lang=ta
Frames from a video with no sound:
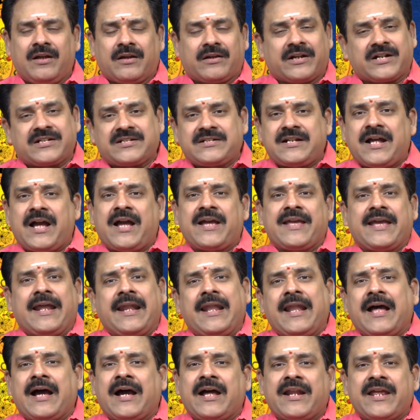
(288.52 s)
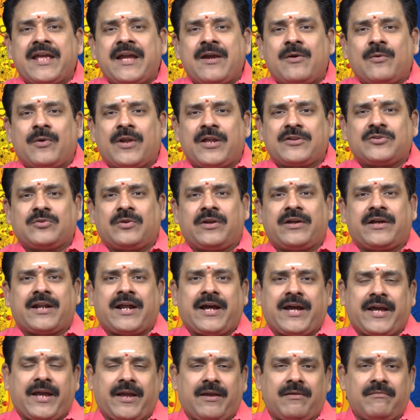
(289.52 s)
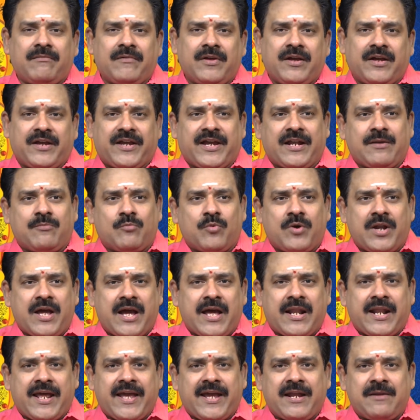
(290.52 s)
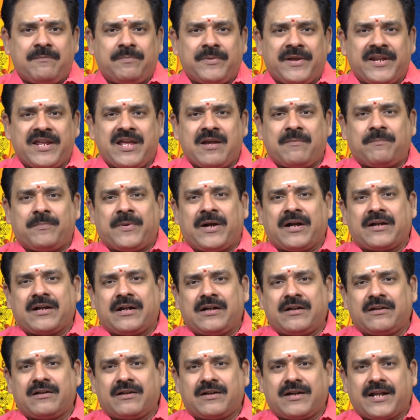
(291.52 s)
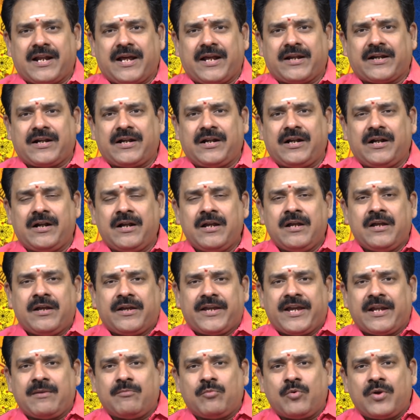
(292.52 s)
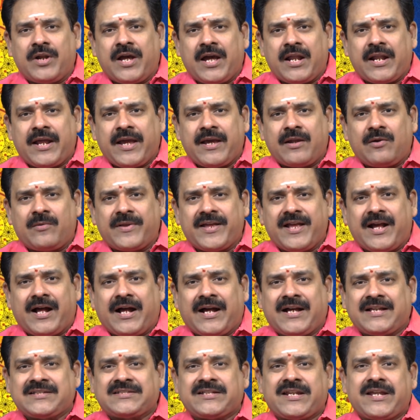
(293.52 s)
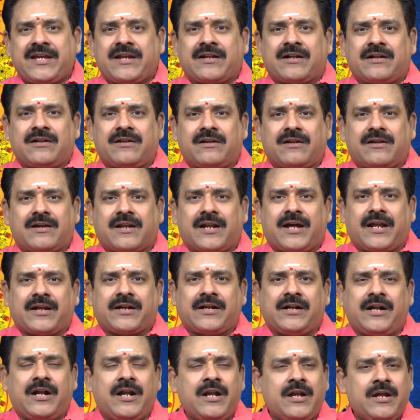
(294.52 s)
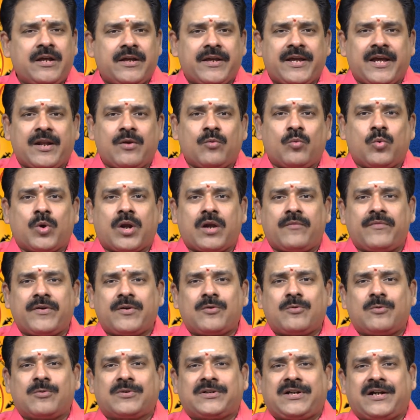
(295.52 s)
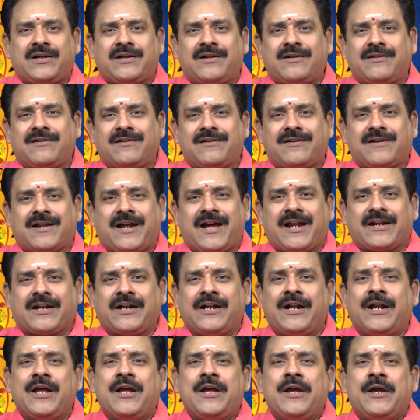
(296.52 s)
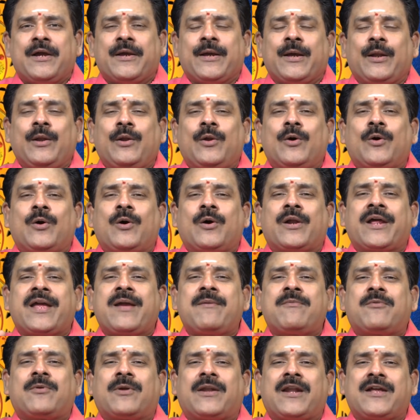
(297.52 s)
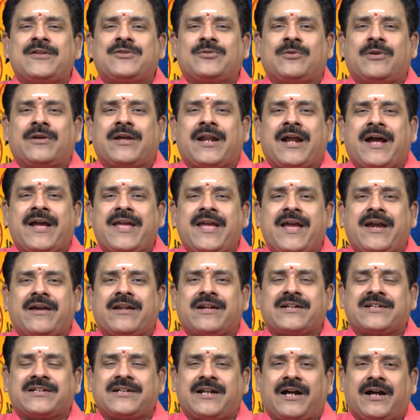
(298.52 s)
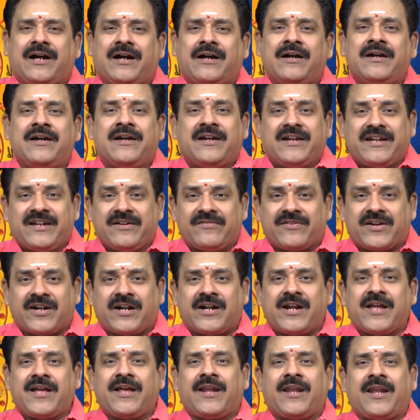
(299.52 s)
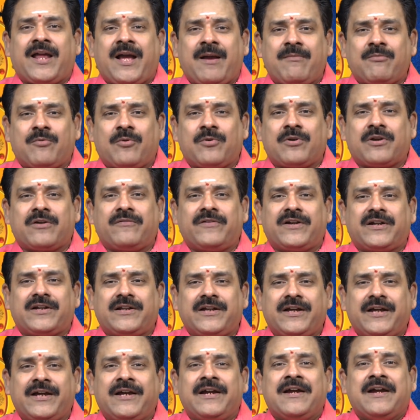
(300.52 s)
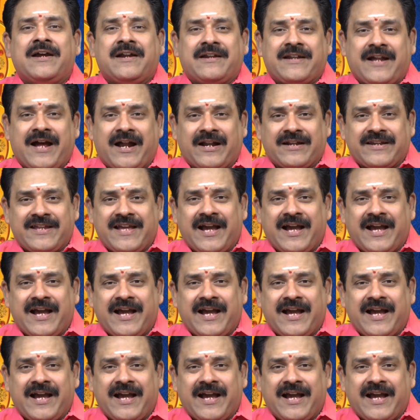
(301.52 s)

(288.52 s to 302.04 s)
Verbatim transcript: கிருஷ்ணா எல்லாரையும் கொள்ள சொல்கிறாய் என் முன்னாலே என் பெரியப்பாக்கள் இருக்கிறார்கள் என் முன்னாலே என்னுடைய ஆசிரியர்கள் இருக்கிறார்கள் என் உறவு கூட்டங்கள் இருக்கிறார்கள் எல்லோரையும் கொல்ல சொல்கிறாயே கிருஷ்ணா இவர்களையெல்லாம் கொன்றுவிட்டு நான்